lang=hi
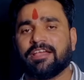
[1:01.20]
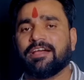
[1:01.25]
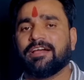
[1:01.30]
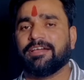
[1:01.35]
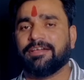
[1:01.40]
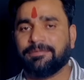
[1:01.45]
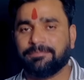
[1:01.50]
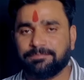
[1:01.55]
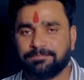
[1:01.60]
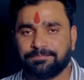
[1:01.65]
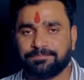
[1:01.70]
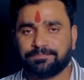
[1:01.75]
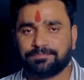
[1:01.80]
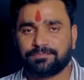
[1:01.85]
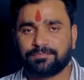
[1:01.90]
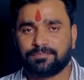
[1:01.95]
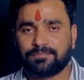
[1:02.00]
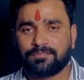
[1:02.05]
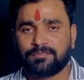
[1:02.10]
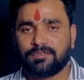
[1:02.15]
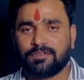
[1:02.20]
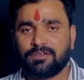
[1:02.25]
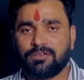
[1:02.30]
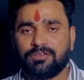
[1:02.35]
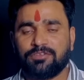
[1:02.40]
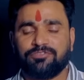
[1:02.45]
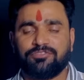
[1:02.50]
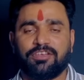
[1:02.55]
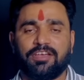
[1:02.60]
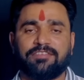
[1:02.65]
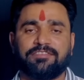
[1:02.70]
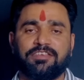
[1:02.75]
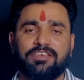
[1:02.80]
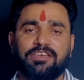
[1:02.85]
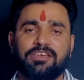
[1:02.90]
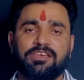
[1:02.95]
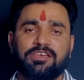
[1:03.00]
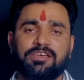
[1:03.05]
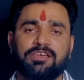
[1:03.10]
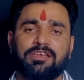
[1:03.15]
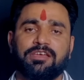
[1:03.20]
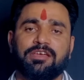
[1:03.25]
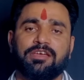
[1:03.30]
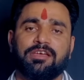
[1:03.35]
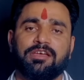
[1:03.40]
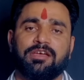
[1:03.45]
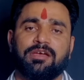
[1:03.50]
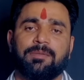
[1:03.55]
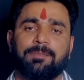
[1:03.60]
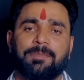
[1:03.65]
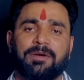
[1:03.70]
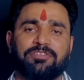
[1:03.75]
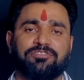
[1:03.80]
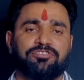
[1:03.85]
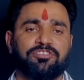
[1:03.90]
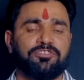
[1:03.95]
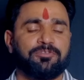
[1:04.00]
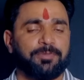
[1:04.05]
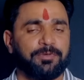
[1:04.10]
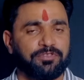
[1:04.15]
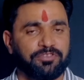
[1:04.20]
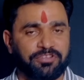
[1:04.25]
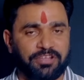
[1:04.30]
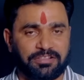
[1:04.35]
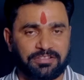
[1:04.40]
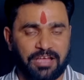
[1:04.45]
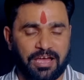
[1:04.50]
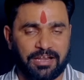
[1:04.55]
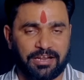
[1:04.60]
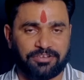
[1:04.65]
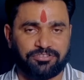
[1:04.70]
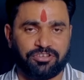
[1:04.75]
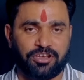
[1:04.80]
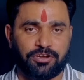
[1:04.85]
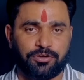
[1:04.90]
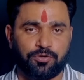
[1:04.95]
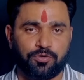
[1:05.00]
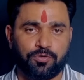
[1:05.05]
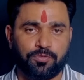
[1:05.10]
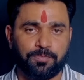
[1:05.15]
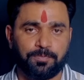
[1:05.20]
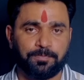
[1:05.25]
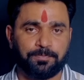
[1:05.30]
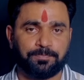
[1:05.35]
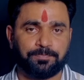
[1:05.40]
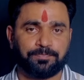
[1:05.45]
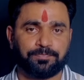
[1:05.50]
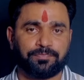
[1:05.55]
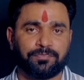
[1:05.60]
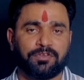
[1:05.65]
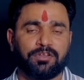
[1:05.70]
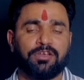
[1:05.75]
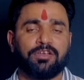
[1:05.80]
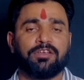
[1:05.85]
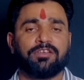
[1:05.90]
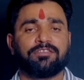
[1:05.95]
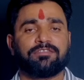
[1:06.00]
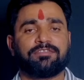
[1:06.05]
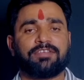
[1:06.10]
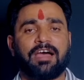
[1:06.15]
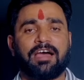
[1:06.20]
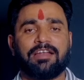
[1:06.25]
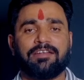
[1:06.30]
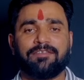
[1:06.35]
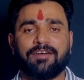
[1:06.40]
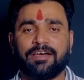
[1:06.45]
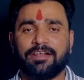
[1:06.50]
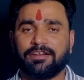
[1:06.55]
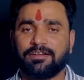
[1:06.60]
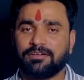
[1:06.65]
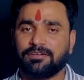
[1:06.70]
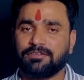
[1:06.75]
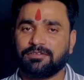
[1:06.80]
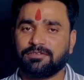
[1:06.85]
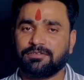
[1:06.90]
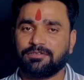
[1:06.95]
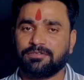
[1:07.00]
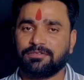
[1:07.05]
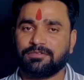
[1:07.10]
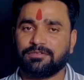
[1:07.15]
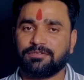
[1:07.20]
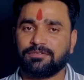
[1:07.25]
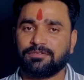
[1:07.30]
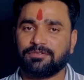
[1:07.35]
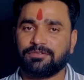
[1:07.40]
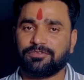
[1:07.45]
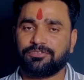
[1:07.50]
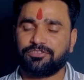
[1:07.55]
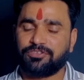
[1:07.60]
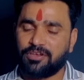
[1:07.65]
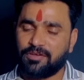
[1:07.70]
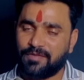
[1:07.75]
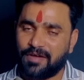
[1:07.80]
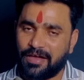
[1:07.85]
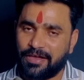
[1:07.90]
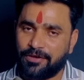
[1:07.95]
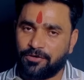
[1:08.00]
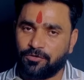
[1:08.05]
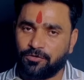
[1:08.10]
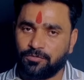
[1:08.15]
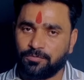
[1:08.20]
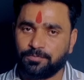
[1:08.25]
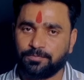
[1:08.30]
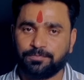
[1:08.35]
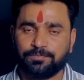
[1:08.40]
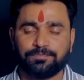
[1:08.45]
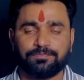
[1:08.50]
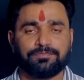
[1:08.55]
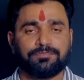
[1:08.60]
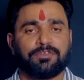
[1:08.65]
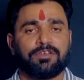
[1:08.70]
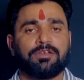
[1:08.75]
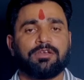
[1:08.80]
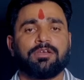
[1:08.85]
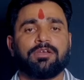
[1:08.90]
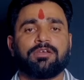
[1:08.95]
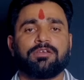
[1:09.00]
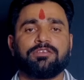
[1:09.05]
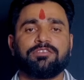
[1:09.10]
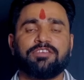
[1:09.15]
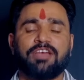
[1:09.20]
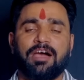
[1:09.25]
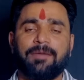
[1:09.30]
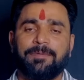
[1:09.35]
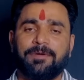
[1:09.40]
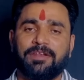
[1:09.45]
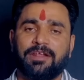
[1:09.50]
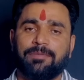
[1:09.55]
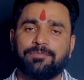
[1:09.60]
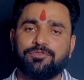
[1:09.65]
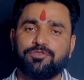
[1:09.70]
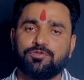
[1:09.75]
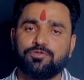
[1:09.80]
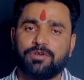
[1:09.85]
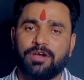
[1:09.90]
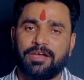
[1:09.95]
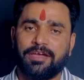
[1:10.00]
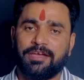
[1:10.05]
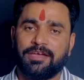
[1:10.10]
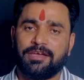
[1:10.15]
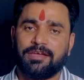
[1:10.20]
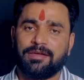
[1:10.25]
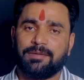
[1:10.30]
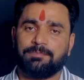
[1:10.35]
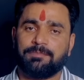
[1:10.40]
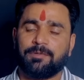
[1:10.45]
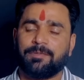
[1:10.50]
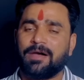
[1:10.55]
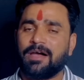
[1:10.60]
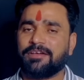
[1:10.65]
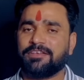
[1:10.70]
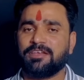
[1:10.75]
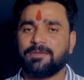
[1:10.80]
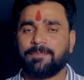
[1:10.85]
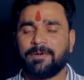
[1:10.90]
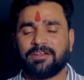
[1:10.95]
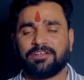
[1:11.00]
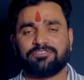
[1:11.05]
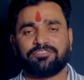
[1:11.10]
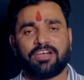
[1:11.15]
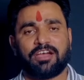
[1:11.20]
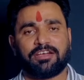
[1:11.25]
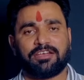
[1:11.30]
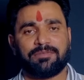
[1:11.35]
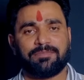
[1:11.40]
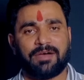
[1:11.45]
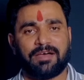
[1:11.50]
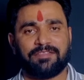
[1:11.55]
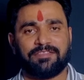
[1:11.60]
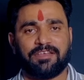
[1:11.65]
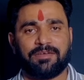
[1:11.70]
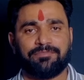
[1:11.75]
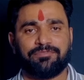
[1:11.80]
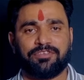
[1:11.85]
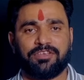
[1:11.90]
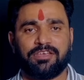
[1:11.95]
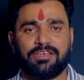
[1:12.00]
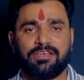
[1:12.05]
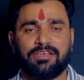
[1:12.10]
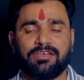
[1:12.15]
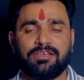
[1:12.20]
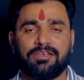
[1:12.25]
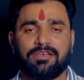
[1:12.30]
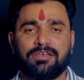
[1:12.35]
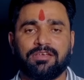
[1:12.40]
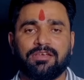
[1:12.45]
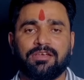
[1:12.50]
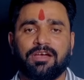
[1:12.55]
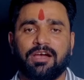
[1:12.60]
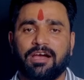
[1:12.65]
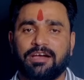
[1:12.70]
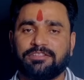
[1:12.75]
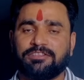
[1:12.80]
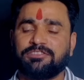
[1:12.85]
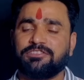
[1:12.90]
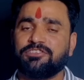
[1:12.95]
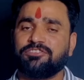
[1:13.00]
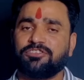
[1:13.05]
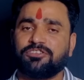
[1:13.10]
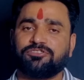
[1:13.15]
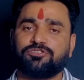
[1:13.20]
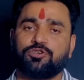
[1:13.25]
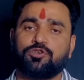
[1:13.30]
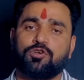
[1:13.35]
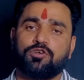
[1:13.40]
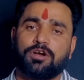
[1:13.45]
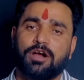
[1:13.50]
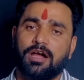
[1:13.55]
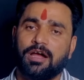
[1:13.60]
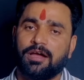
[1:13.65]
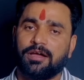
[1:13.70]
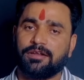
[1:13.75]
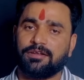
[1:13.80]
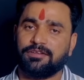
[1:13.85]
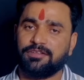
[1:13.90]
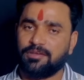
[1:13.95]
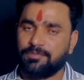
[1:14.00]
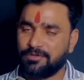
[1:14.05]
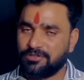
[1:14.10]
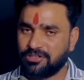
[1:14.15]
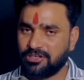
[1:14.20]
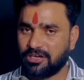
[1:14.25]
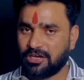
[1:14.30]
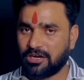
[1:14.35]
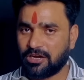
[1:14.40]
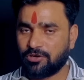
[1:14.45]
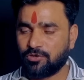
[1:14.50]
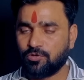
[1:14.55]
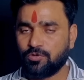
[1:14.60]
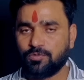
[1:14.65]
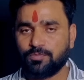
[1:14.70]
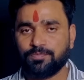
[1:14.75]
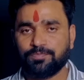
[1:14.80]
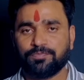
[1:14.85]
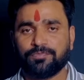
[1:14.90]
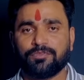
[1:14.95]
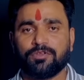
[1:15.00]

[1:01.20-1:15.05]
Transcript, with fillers: गया है जैसे 25 प्रतिशत आरक्षण हो साल भर सेवाएं हों या फिर हम यूं कहें विभागीय परीक्षा के माध्यम से अतिथि शिक्षकों का नियमितीकरण हो